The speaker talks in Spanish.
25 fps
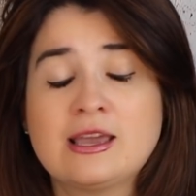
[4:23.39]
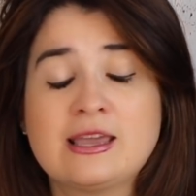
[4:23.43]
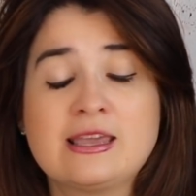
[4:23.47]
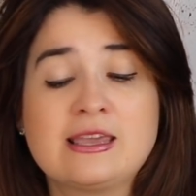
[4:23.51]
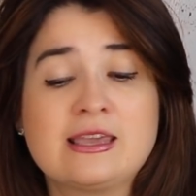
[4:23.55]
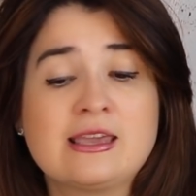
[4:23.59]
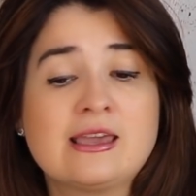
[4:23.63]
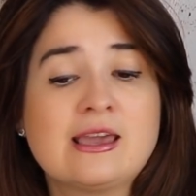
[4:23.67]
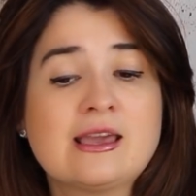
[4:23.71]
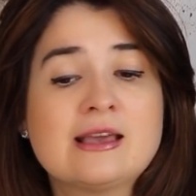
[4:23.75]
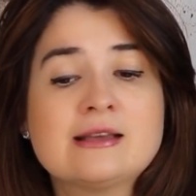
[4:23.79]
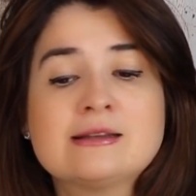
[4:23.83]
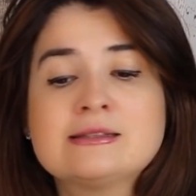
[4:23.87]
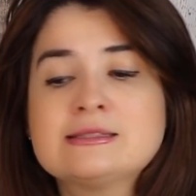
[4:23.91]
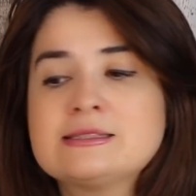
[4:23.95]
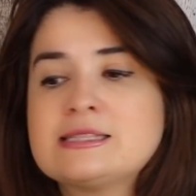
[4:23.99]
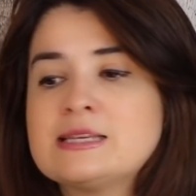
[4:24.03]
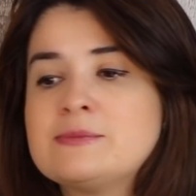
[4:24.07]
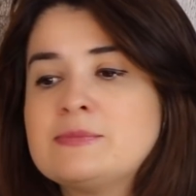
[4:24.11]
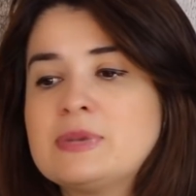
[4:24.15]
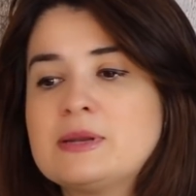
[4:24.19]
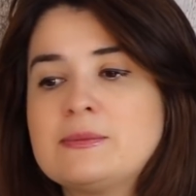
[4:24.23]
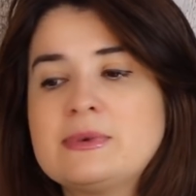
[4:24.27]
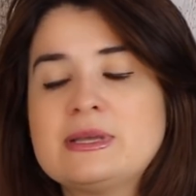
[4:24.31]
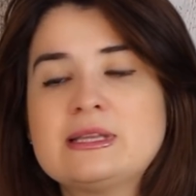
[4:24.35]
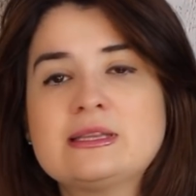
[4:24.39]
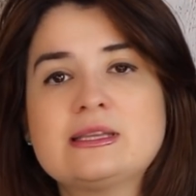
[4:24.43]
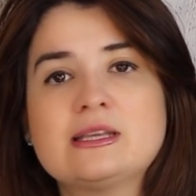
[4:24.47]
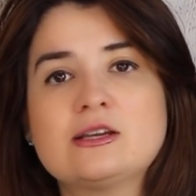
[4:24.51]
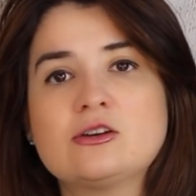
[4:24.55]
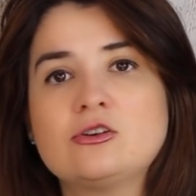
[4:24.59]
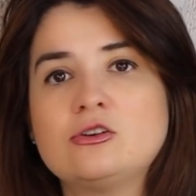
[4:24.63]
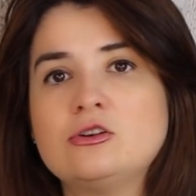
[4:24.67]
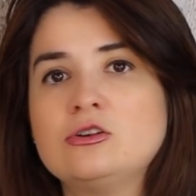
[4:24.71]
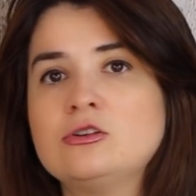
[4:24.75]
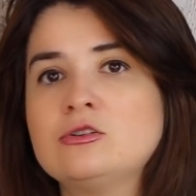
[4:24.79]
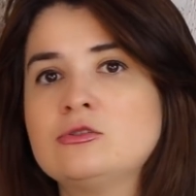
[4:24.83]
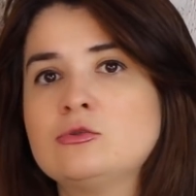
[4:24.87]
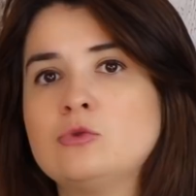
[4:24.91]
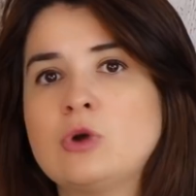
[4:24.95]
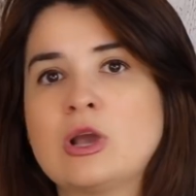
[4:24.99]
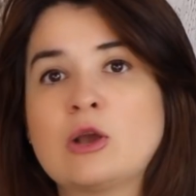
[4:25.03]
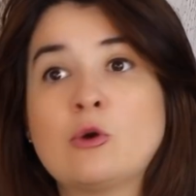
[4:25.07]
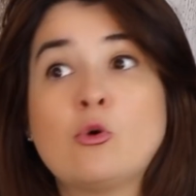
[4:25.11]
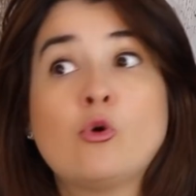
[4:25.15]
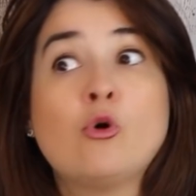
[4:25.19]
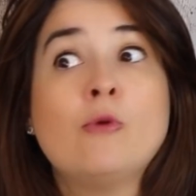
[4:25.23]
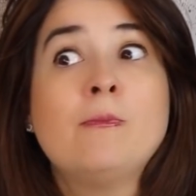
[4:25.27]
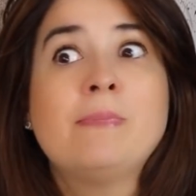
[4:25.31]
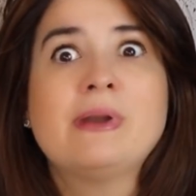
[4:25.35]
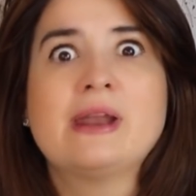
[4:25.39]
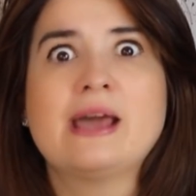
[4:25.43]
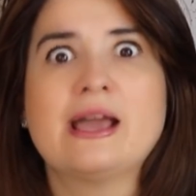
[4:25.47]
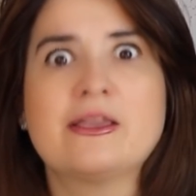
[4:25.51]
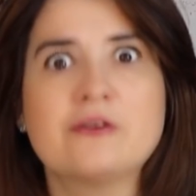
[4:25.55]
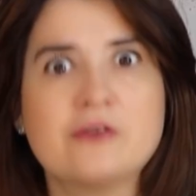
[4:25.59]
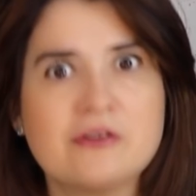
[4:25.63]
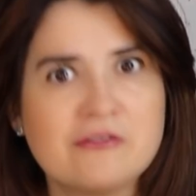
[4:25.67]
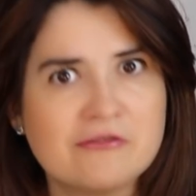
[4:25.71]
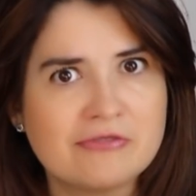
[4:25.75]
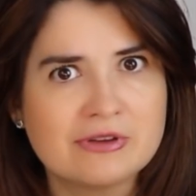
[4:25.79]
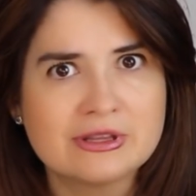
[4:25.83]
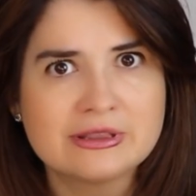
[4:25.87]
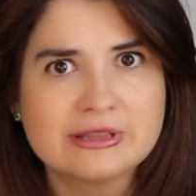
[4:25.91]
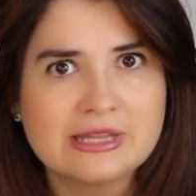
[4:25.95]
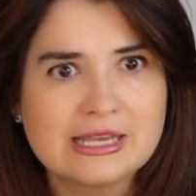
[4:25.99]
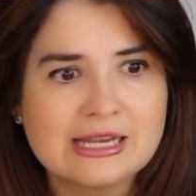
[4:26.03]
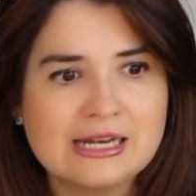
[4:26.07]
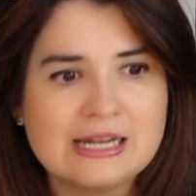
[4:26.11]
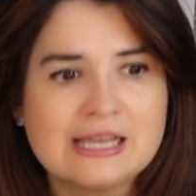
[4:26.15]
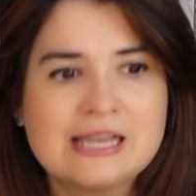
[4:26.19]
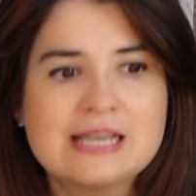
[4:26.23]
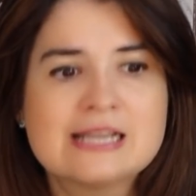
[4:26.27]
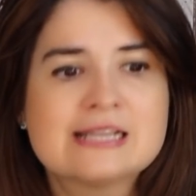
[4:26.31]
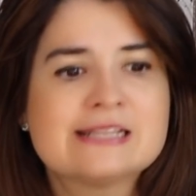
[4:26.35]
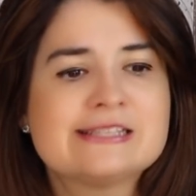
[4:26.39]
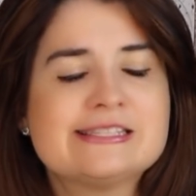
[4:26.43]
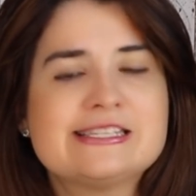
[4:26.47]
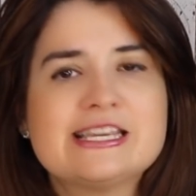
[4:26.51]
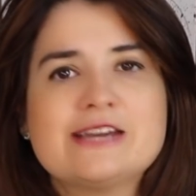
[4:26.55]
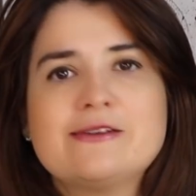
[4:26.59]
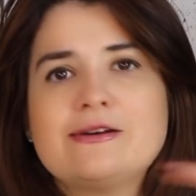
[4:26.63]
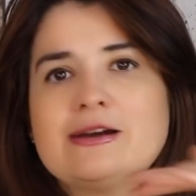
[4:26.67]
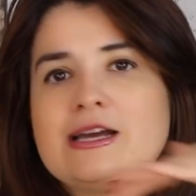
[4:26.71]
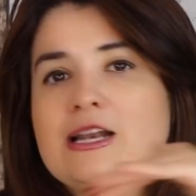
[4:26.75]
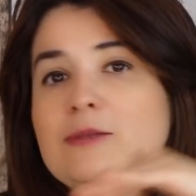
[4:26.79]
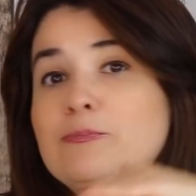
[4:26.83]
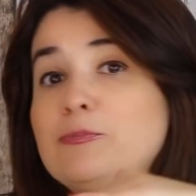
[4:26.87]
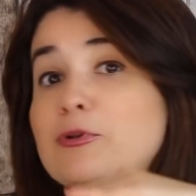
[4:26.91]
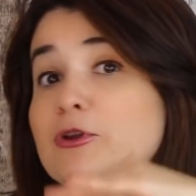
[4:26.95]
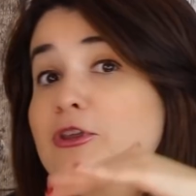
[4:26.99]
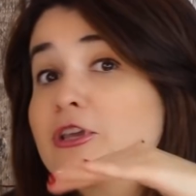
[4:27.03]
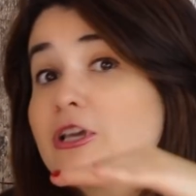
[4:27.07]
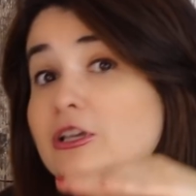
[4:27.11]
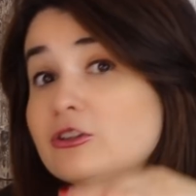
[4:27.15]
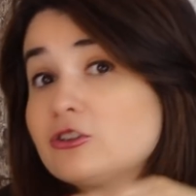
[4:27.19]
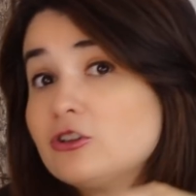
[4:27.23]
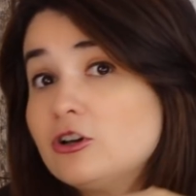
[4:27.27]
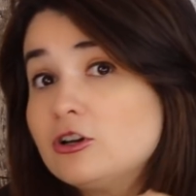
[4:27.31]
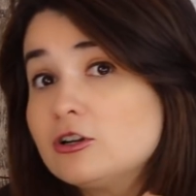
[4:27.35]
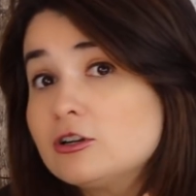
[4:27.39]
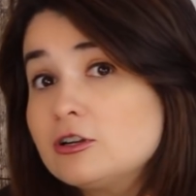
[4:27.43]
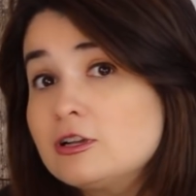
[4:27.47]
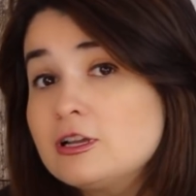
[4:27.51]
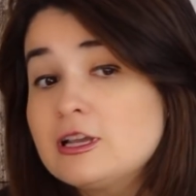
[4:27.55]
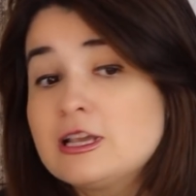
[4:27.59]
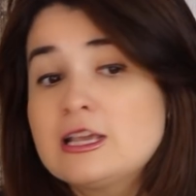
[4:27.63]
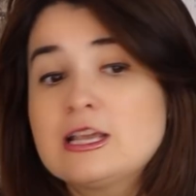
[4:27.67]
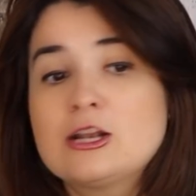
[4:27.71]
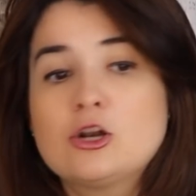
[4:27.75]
y simplemente con un cumpleaños infantil llevas el proyector,